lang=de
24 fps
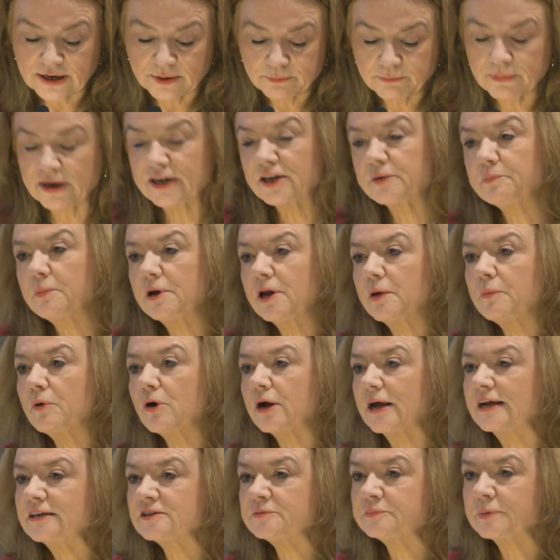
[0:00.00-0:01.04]
manchmal aber
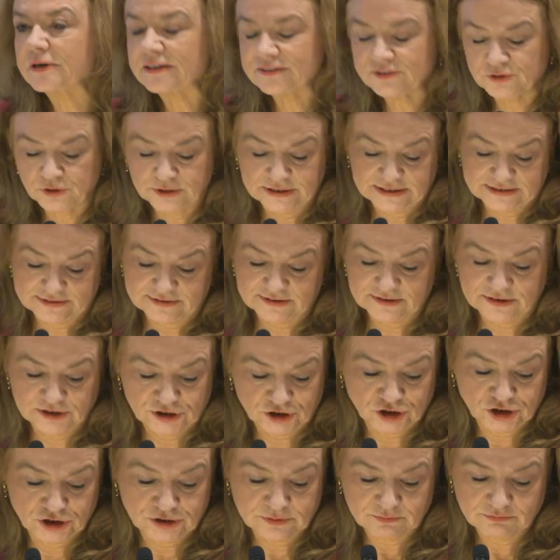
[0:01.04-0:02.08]
auch
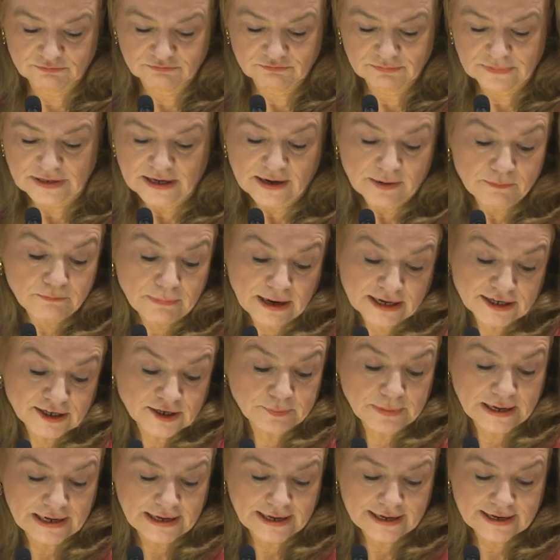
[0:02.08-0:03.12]
expressionistisch.
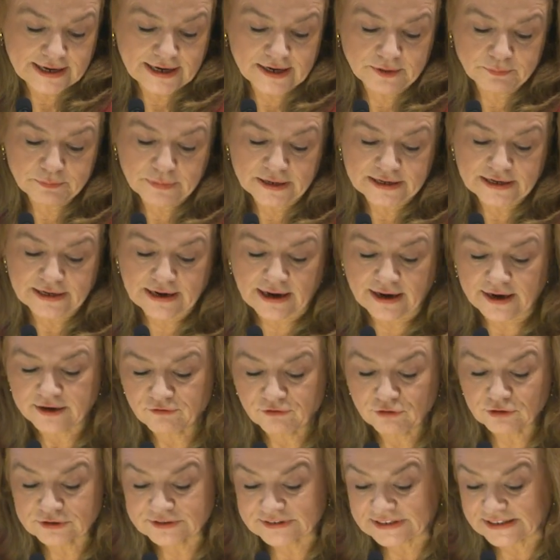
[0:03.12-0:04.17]
Manchmal erkennt man den
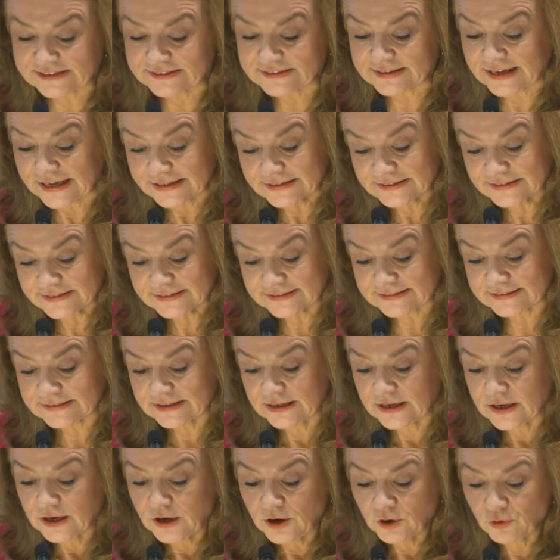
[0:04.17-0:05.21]
Einfluss Cézannes
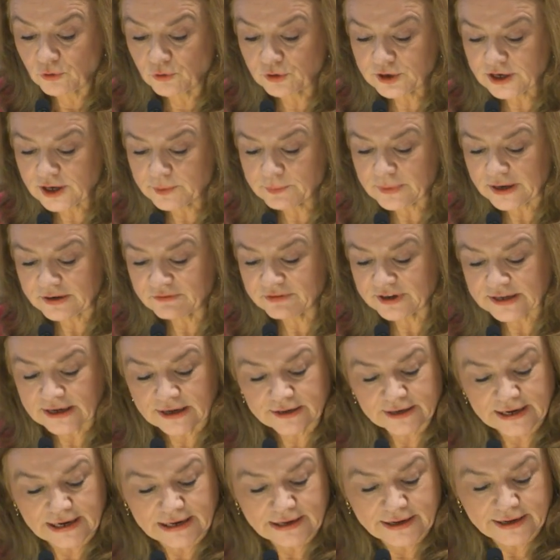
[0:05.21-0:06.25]
oder man wird
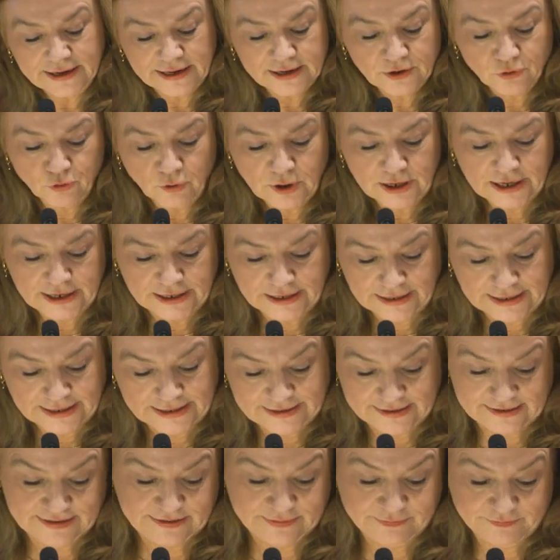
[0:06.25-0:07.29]
an El Greco
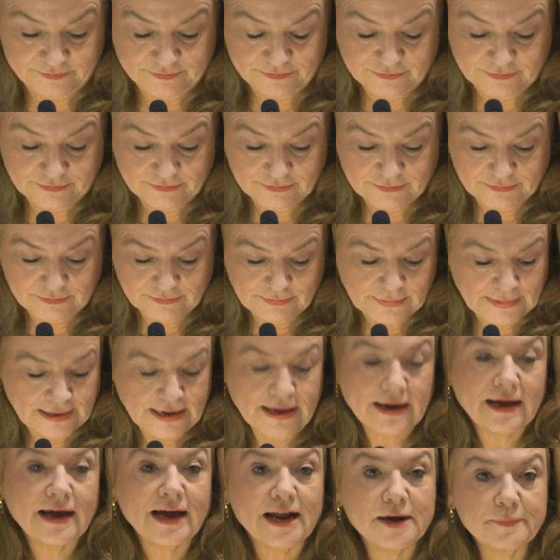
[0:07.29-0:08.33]
erinnert.
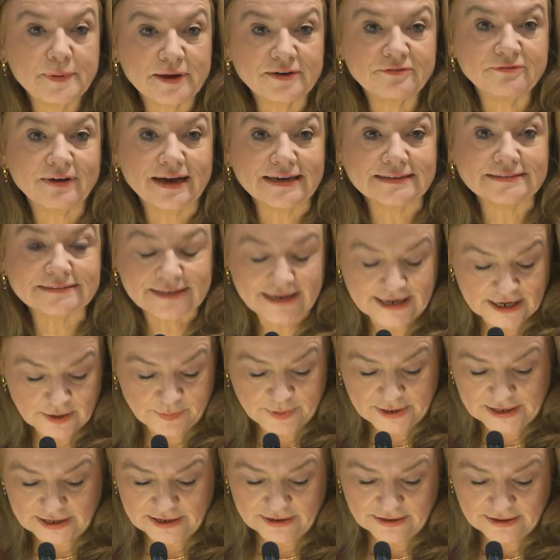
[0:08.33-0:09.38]
Albert
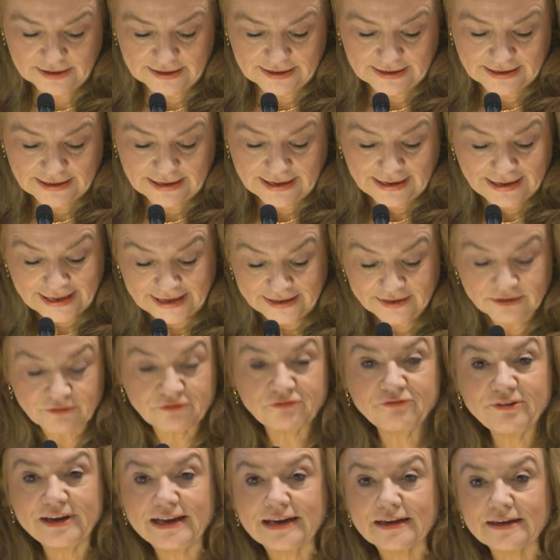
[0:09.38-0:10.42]
Weisgerber lernte
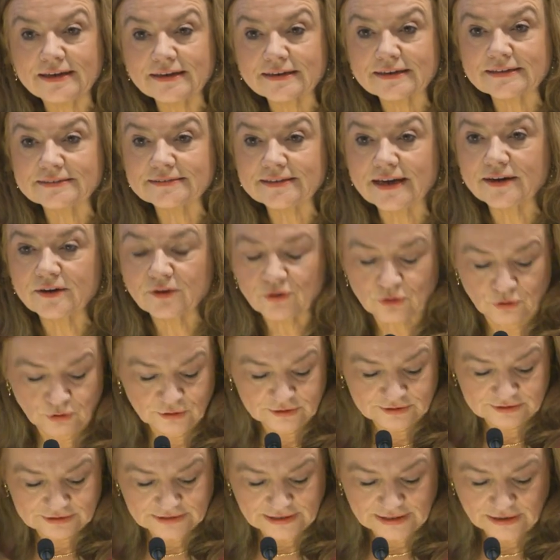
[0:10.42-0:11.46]
viele interessante
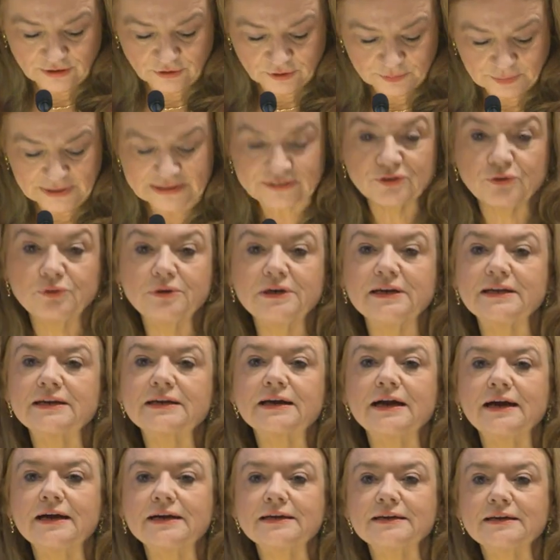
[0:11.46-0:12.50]
Künstler und
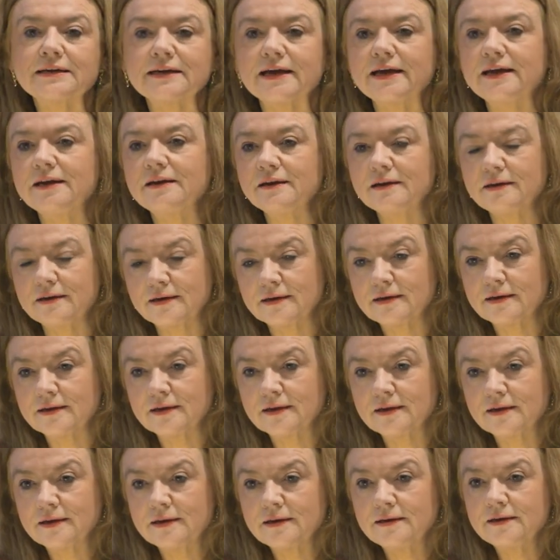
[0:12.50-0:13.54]
Persönlichkeiten kennen,
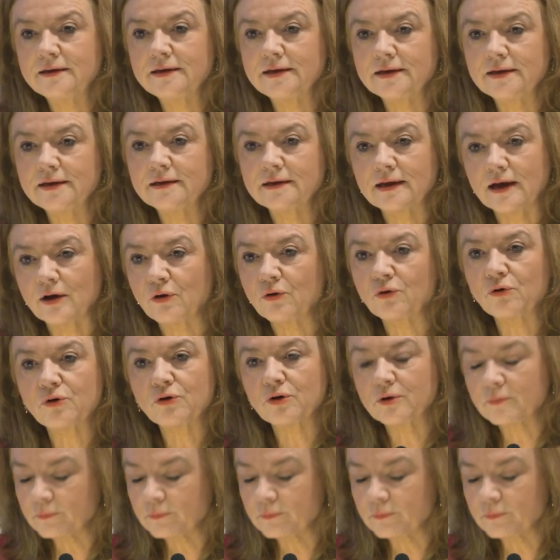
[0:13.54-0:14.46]
die ihn auch